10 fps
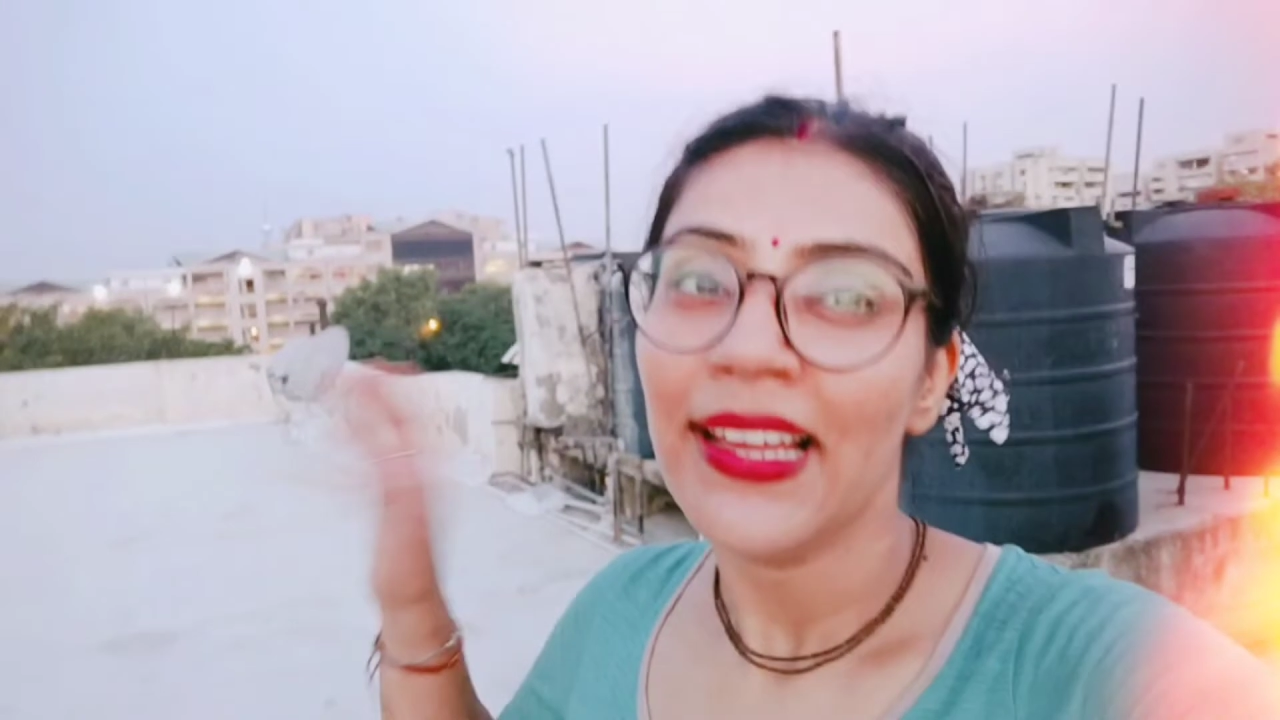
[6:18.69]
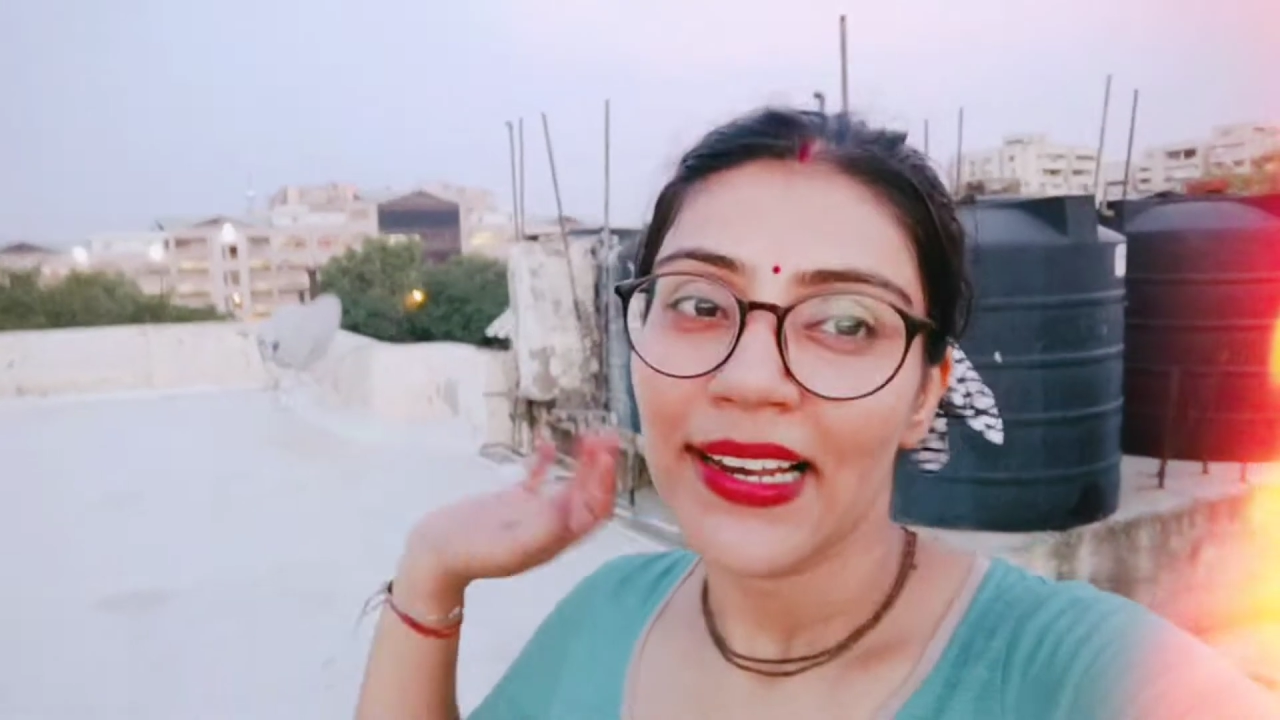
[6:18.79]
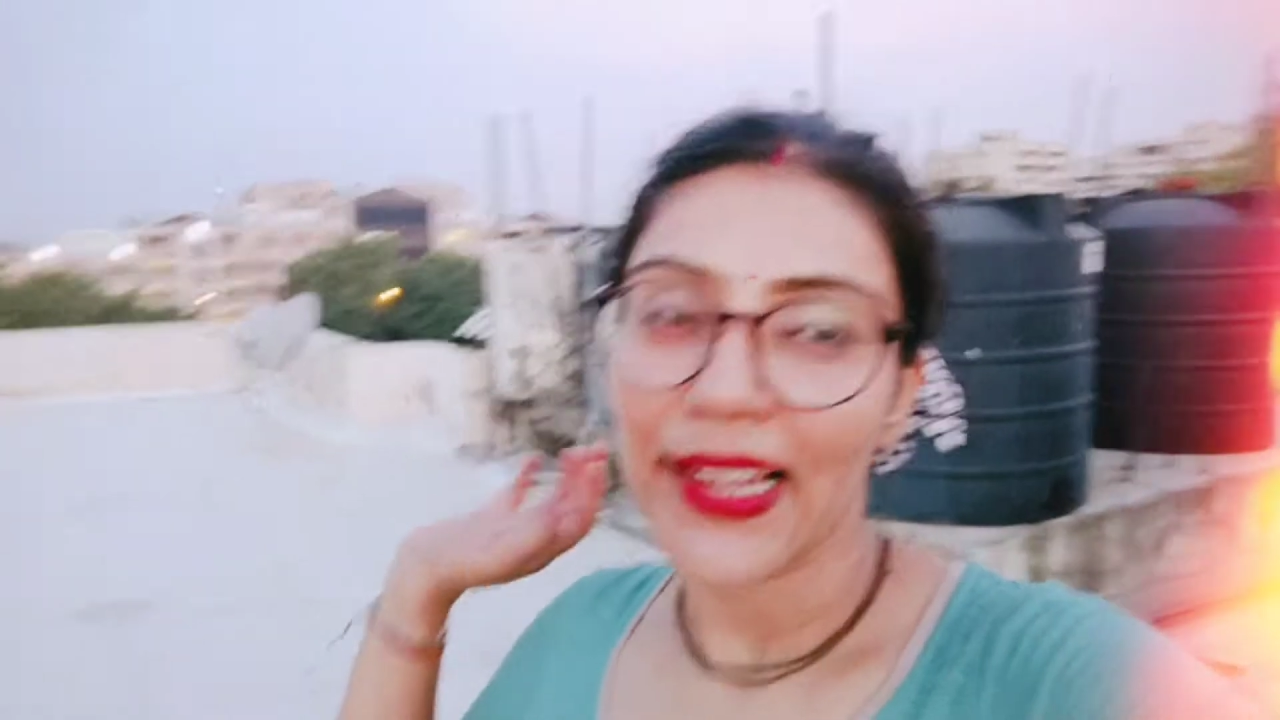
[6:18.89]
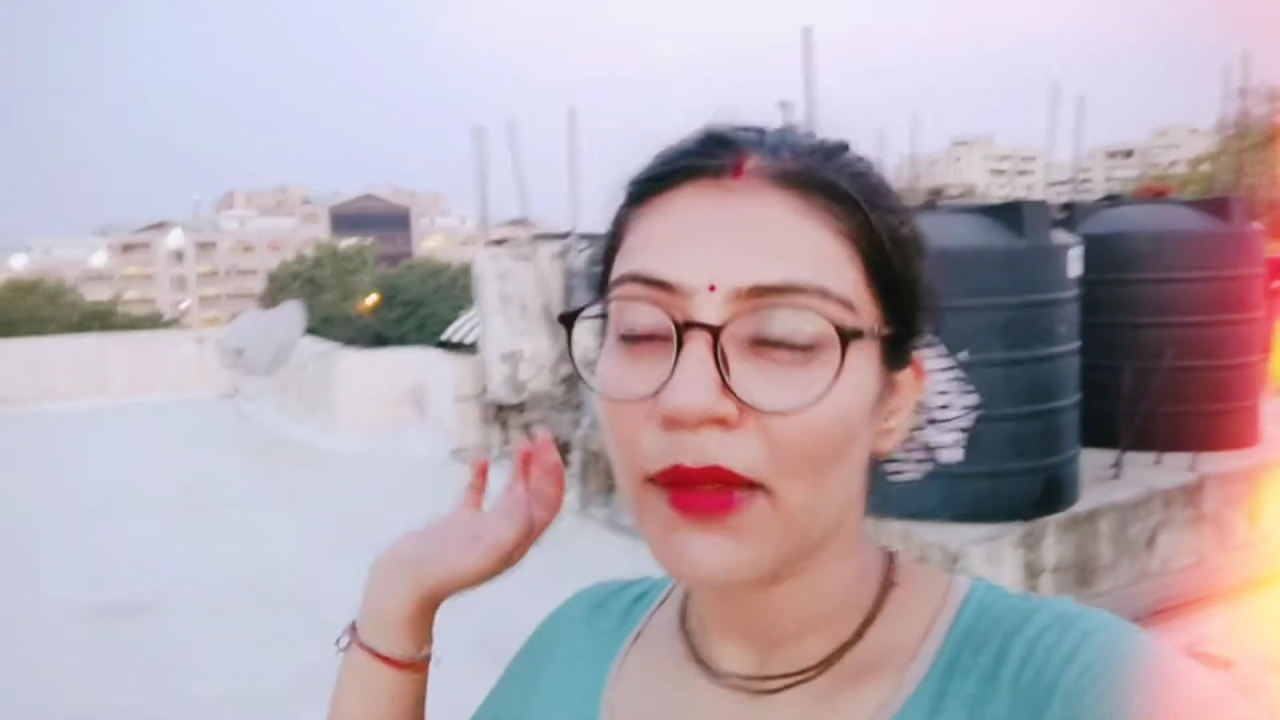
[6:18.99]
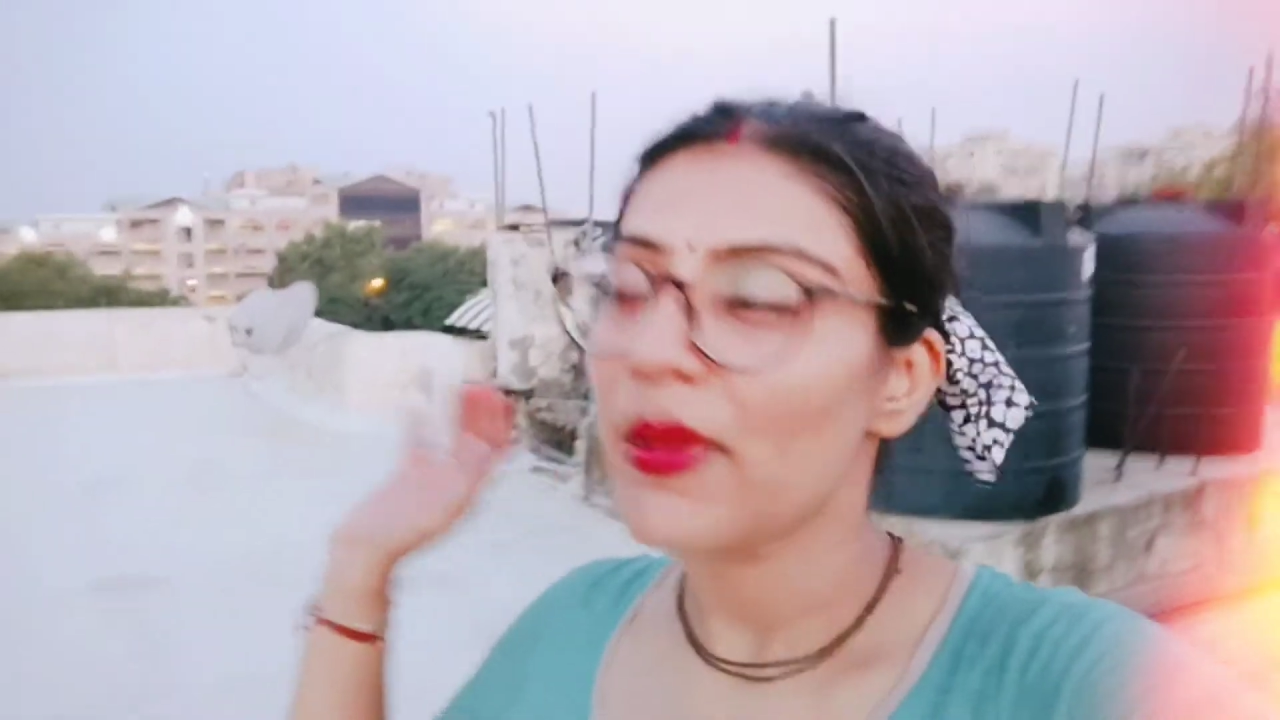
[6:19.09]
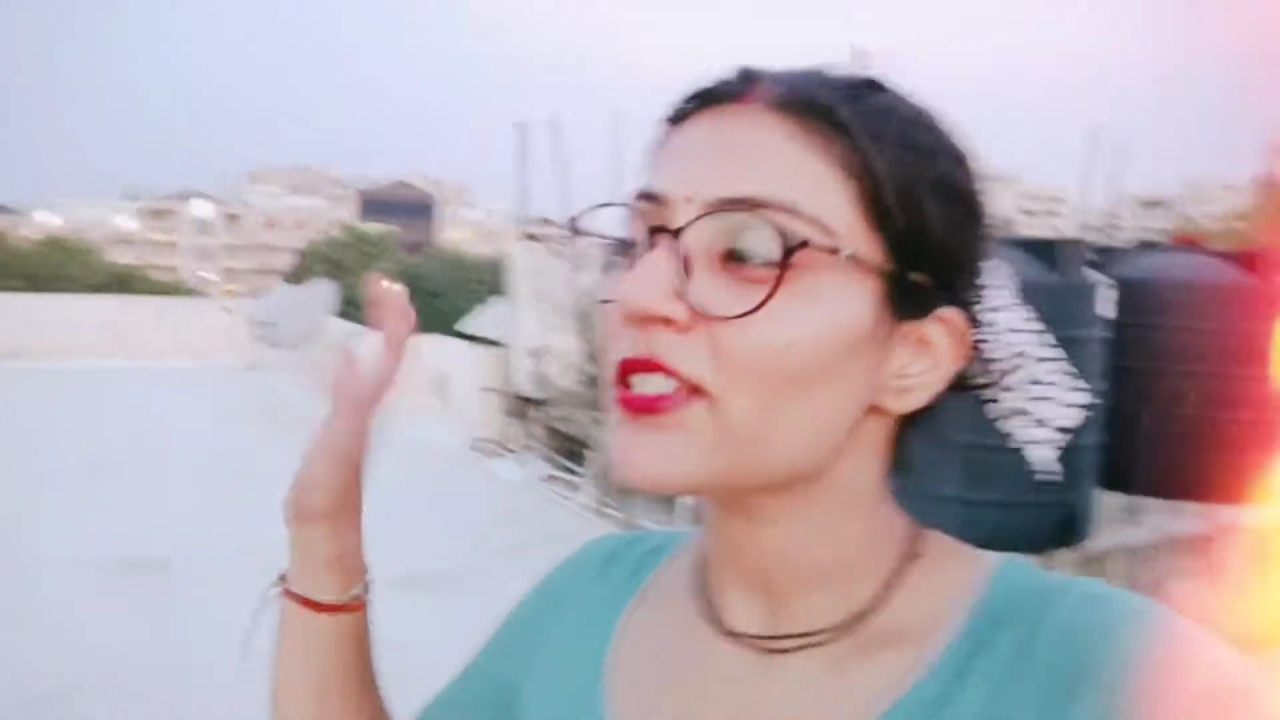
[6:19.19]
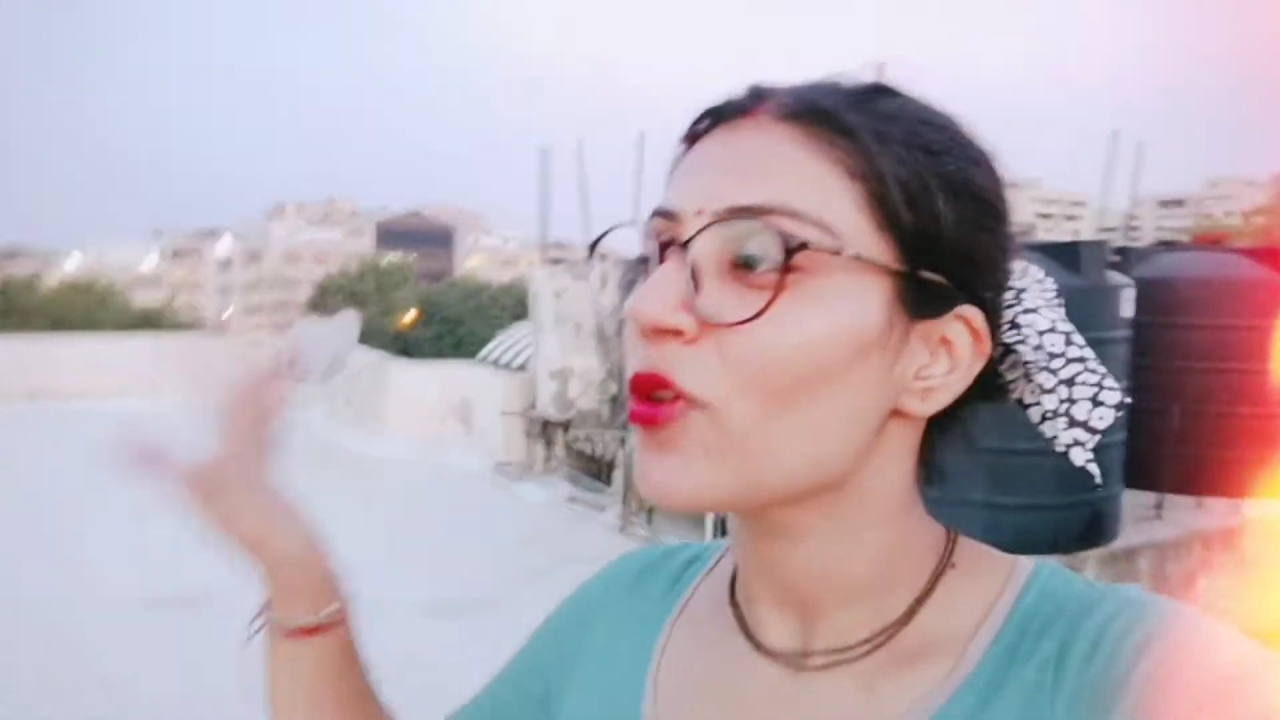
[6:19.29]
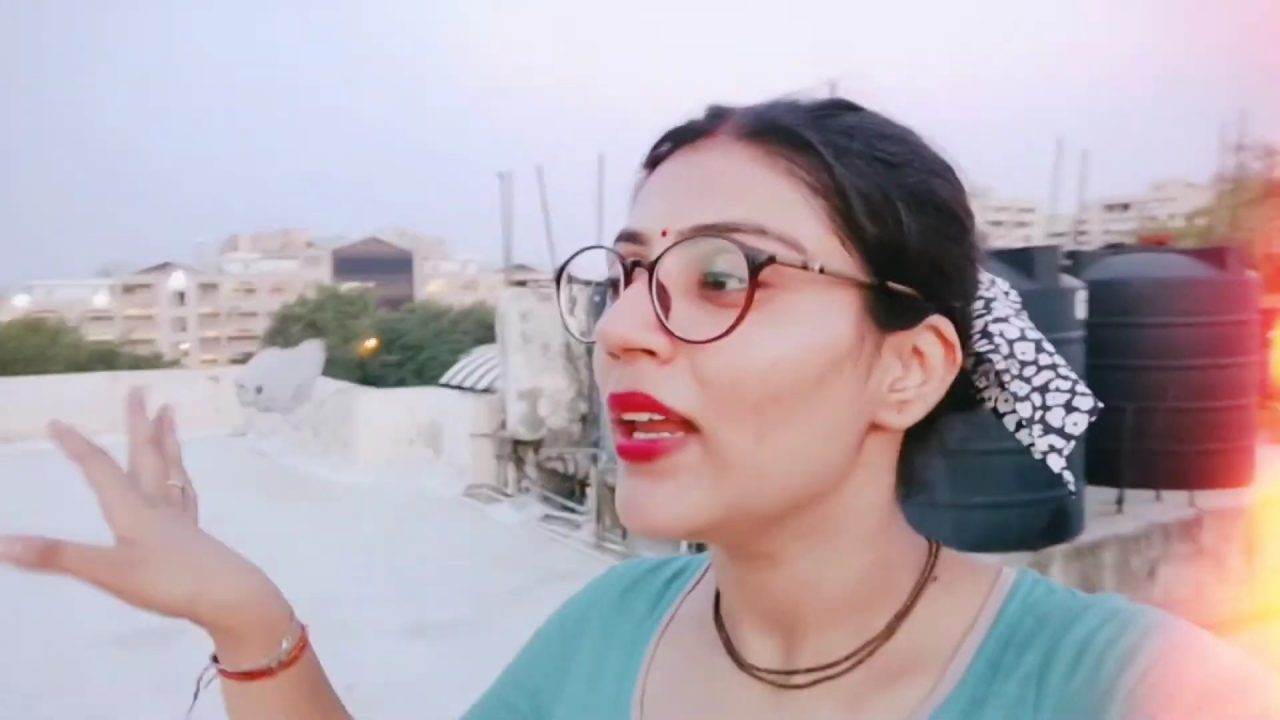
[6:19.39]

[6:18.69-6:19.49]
लेकिन मैं इसको